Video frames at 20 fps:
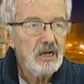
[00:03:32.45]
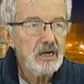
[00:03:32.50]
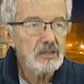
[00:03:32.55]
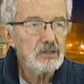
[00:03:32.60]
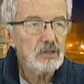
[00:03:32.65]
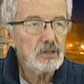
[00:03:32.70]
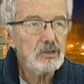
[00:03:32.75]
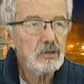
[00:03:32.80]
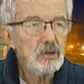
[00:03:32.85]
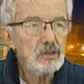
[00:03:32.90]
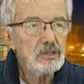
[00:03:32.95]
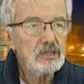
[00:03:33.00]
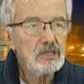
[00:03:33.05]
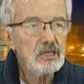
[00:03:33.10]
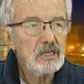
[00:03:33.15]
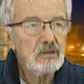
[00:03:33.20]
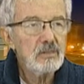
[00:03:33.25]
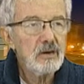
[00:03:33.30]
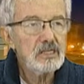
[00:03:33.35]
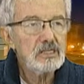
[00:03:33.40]
который тоже
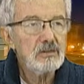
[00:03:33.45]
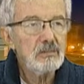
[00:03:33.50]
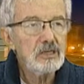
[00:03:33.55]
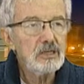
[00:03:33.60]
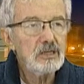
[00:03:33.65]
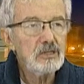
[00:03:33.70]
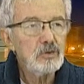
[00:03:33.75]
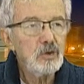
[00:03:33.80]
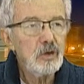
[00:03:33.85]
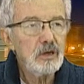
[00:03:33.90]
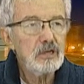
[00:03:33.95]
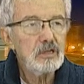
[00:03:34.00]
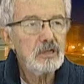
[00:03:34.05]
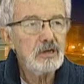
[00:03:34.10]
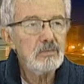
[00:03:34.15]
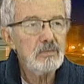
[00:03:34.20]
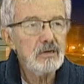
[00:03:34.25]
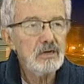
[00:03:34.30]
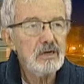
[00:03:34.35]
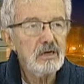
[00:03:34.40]
занимается
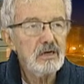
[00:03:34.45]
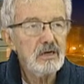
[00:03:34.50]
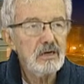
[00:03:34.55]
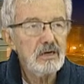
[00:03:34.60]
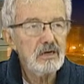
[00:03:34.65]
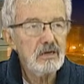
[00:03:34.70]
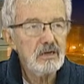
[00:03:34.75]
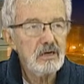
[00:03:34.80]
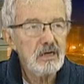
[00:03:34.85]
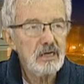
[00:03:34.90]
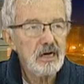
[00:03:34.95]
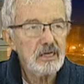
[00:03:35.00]
мониторингом